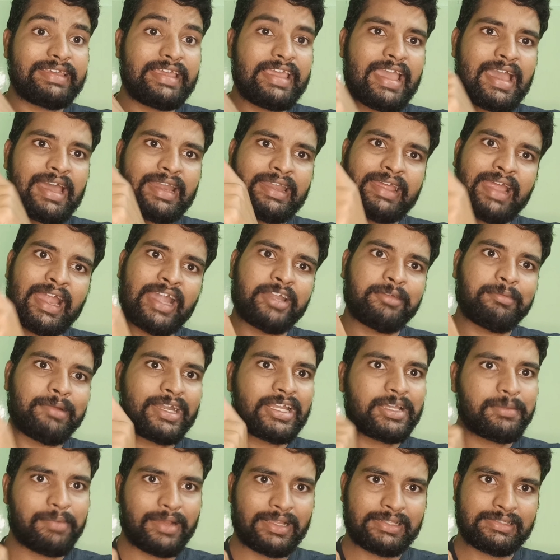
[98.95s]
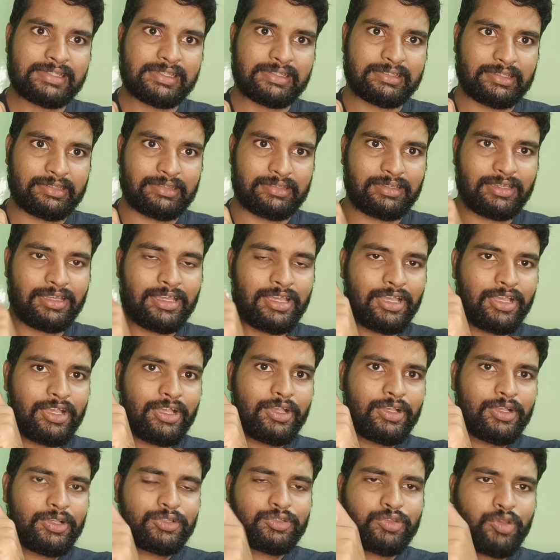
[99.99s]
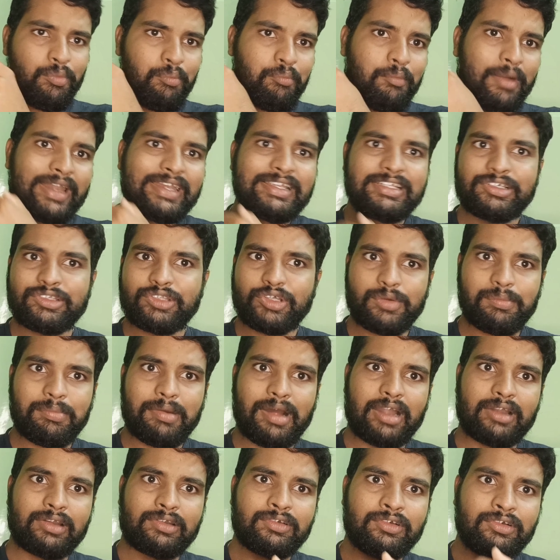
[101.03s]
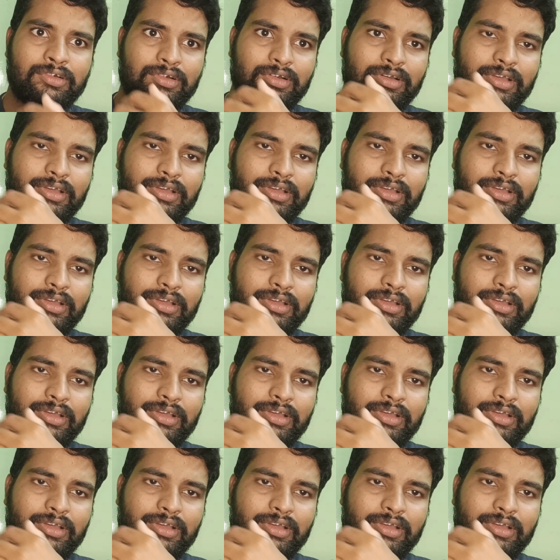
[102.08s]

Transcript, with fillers: ఏ అనే యాంటీబయాటిక్ పనిచేసింది సో మనిషితో పాటు